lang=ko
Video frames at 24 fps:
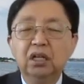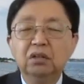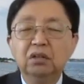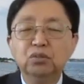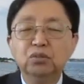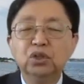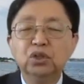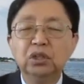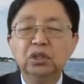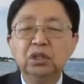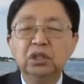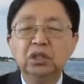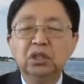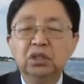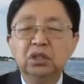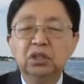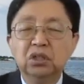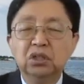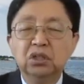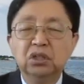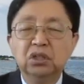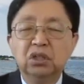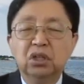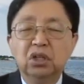
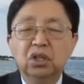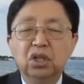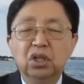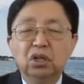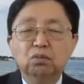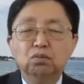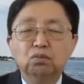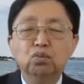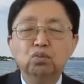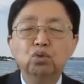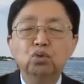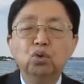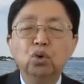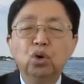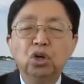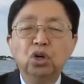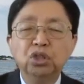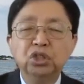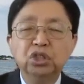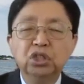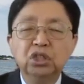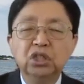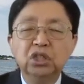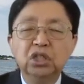물들어서
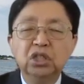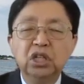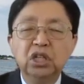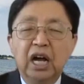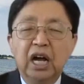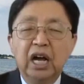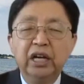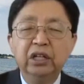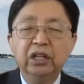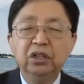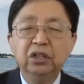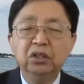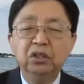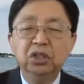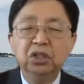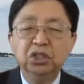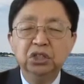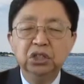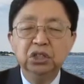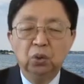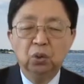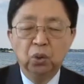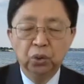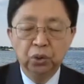무엇을 하는
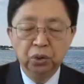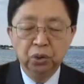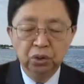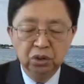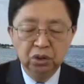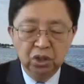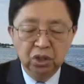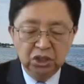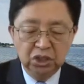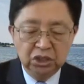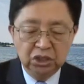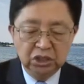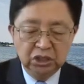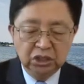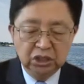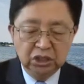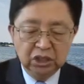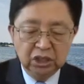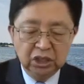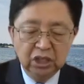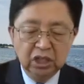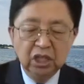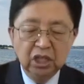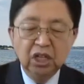것이 옳은
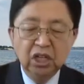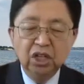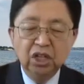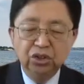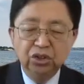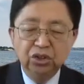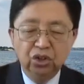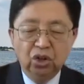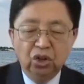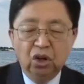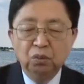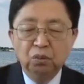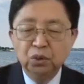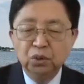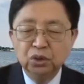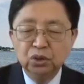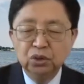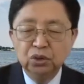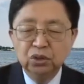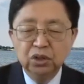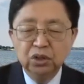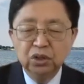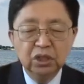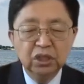것인지를
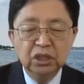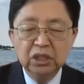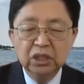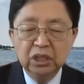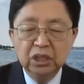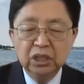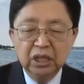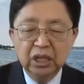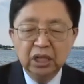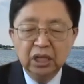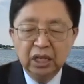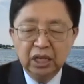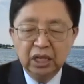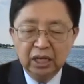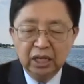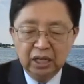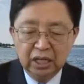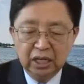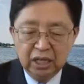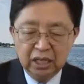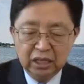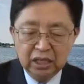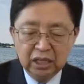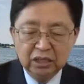너무 늦게
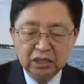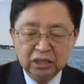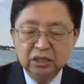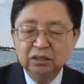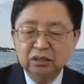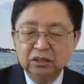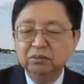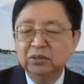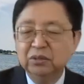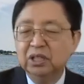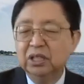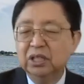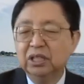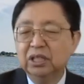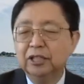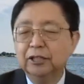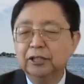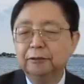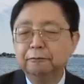깨닫습니다.